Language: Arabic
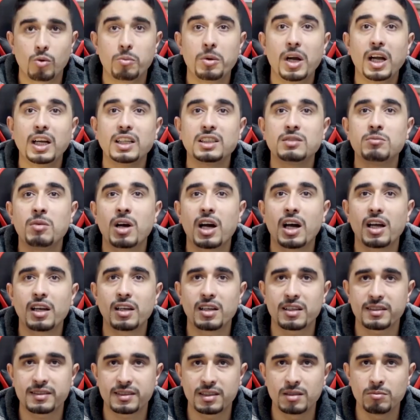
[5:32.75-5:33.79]
وبعد ما
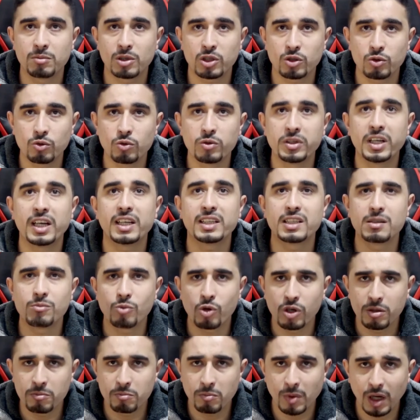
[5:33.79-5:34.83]
خلص المجنون هذه
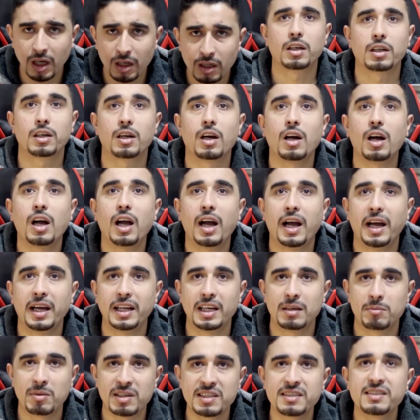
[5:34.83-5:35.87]
المهمة راح
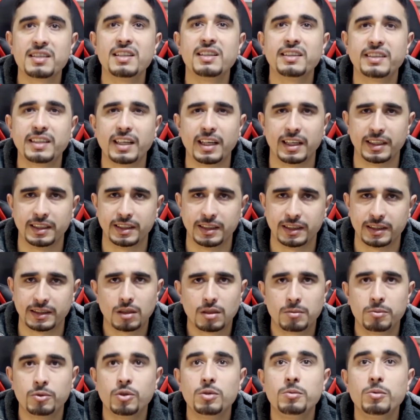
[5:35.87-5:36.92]
على منزل تاني
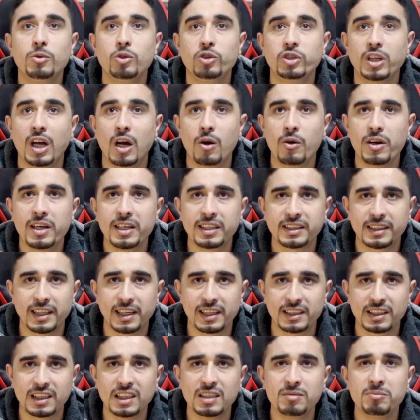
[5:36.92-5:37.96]
بيبعد حوالي
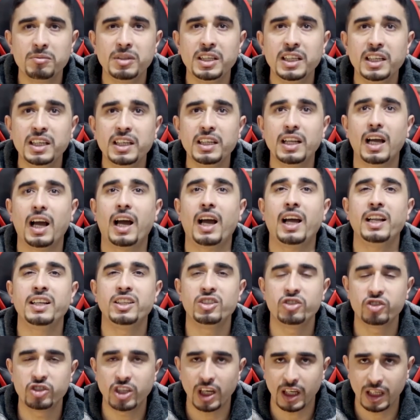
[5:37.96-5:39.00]
30 ميل عن
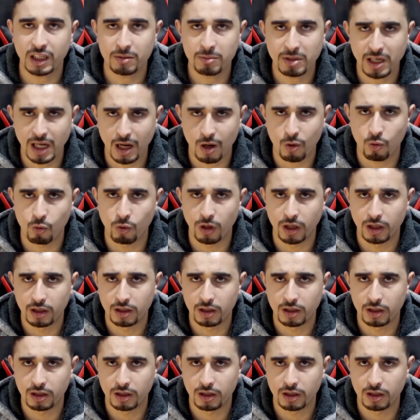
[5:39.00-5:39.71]
الجحيم الأول